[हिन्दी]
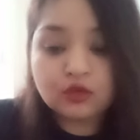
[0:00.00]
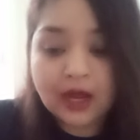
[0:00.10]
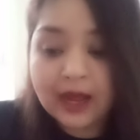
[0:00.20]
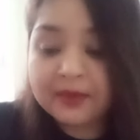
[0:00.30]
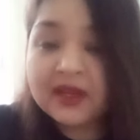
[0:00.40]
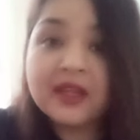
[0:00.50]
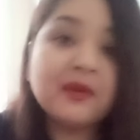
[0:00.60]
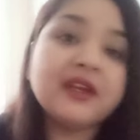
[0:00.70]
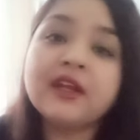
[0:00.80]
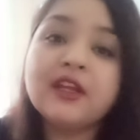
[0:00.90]
तो आपने कई
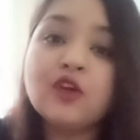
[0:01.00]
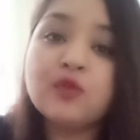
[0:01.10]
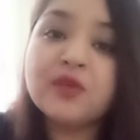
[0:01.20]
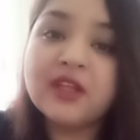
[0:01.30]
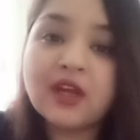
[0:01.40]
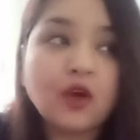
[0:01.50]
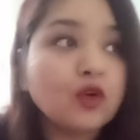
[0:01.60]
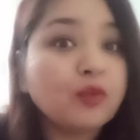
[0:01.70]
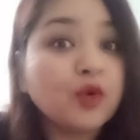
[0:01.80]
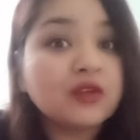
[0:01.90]
बार कई घरों में देखा
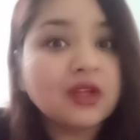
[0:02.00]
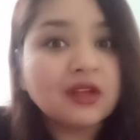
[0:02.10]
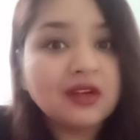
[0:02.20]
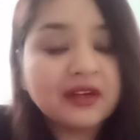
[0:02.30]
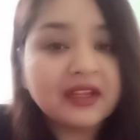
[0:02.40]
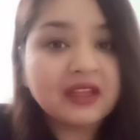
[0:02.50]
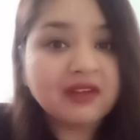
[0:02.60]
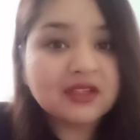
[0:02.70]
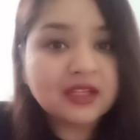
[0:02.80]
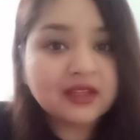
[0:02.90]
होगा बहुत ज़्यादा लड़ने की
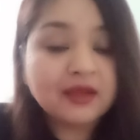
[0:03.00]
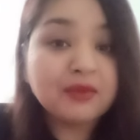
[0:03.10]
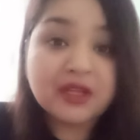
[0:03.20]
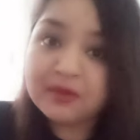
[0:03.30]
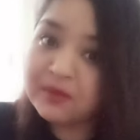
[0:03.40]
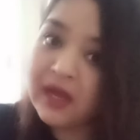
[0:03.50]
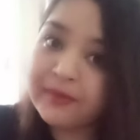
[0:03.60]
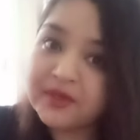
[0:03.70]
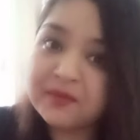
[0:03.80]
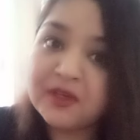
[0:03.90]
आवाज़ आती है मियाँ बीबी
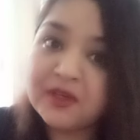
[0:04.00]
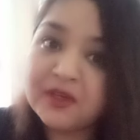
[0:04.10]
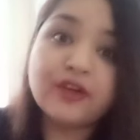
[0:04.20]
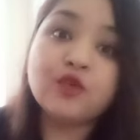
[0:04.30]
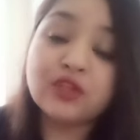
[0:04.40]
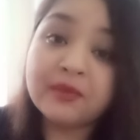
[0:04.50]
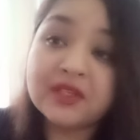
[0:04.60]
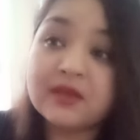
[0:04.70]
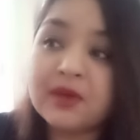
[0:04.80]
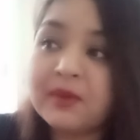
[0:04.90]
आपस में लड़ रहे
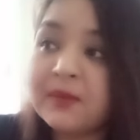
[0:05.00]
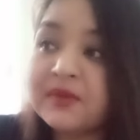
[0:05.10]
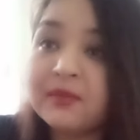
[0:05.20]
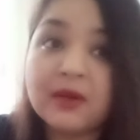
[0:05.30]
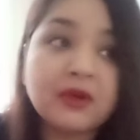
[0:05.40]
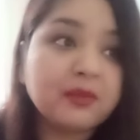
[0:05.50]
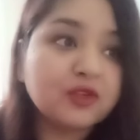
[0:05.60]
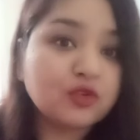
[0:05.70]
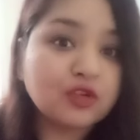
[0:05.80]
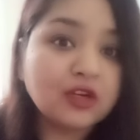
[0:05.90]
बच्चे माँ बाप से माँ बाप
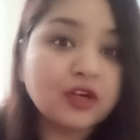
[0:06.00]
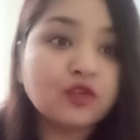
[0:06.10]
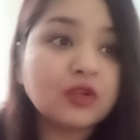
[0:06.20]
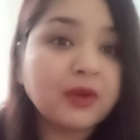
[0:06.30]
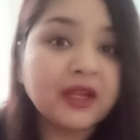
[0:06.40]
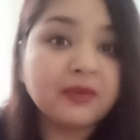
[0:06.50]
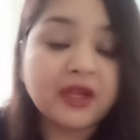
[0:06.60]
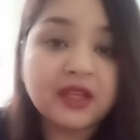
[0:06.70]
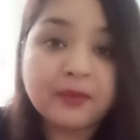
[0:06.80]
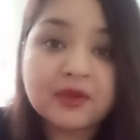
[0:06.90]
बच्चों से लड़ रहे होते भाई
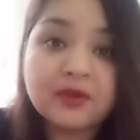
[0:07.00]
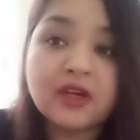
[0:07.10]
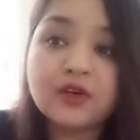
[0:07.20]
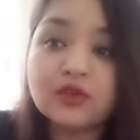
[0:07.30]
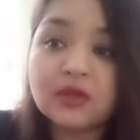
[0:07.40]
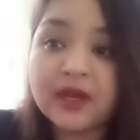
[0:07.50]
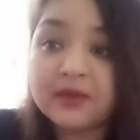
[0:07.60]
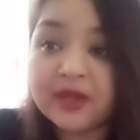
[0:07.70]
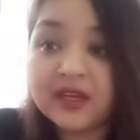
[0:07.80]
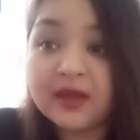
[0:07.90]
भाई आपस में लड़ रहे होते भाई
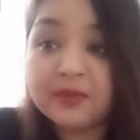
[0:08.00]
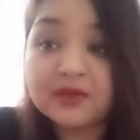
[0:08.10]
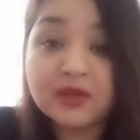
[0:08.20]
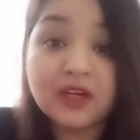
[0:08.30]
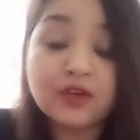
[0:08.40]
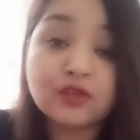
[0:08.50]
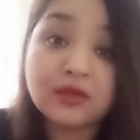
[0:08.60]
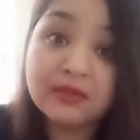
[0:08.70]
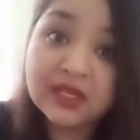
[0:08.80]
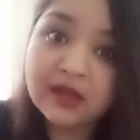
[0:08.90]
बहनें आपस में लड़ रहे होते
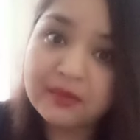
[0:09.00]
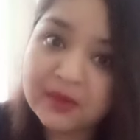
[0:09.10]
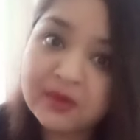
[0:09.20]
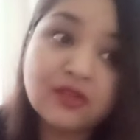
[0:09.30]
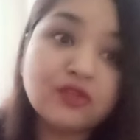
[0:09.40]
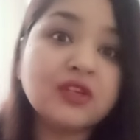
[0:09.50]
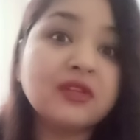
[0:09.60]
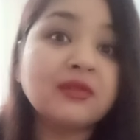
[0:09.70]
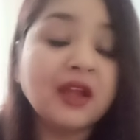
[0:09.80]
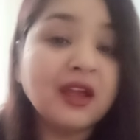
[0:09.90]
हैं मियाँ बीबी
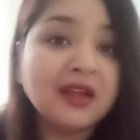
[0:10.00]
जिन्होंने